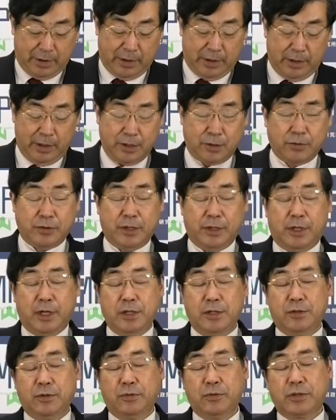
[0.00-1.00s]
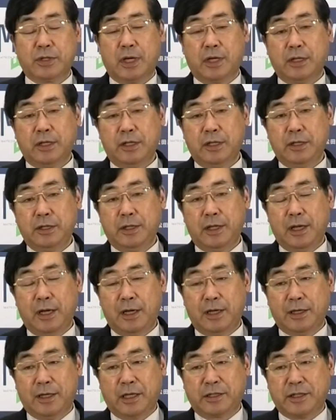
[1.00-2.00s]
えー、そして現職の参議院で、
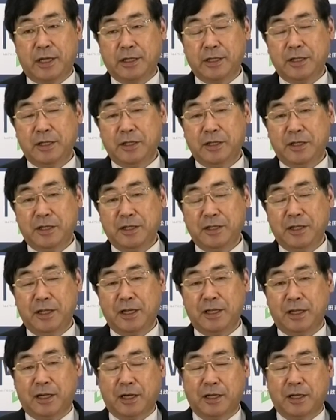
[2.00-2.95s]
参議院議員であり、